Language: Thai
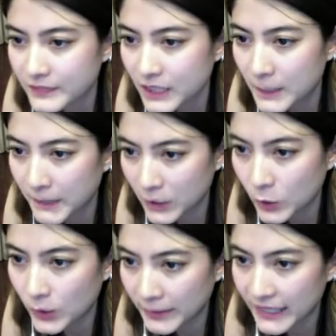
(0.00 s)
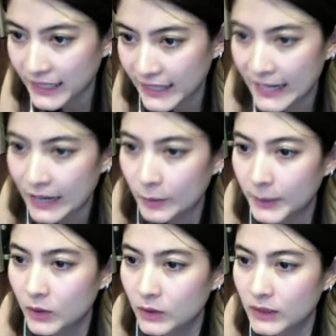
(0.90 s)
เปิดลงทะเบียนแล้ว เปิ
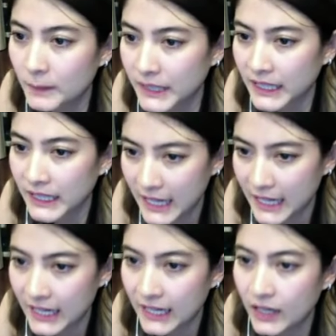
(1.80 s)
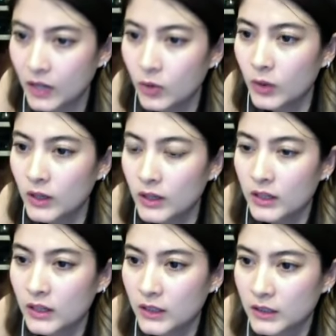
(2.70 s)
ดลงทะเบียนแล้ว
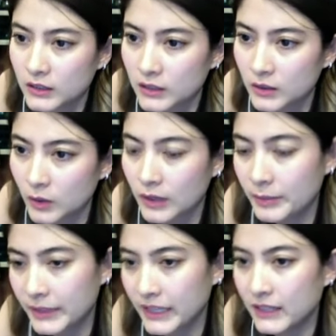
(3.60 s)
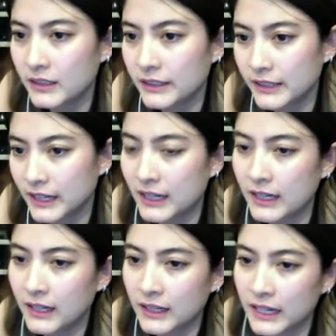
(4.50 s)
ลงทะเบียนเลยนะคะ
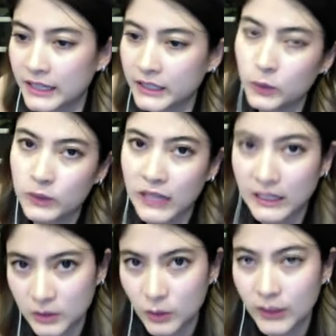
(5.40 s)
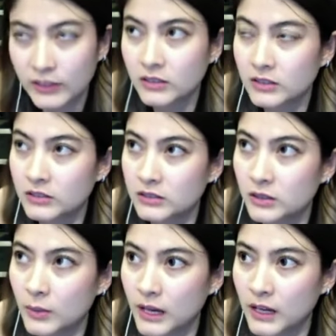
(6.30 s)
ใครที่อยู่ต่างจังหวัดก็ถือซะ
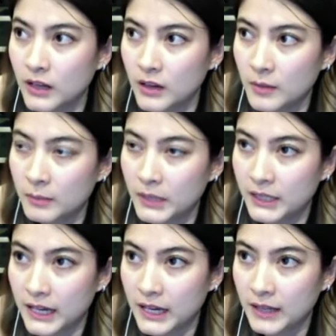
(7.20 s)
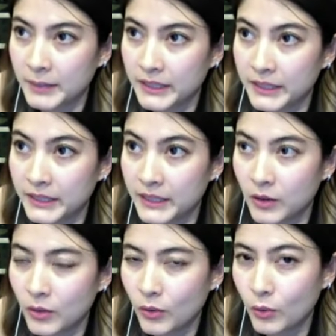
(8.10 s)
ว่า เป็นการมาเที่ยว
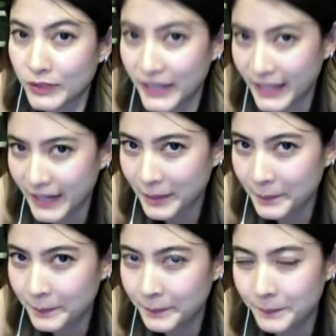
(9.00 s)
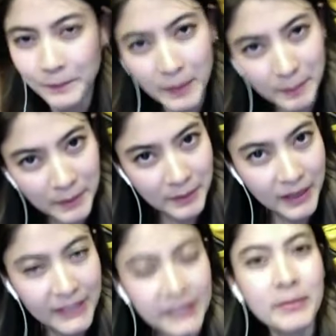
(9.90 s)
กรุงเทพแบบใหม่
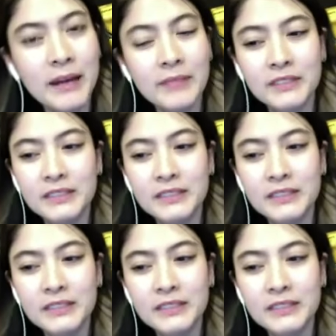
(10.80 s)
ๆ อีกแบบหนึง่ง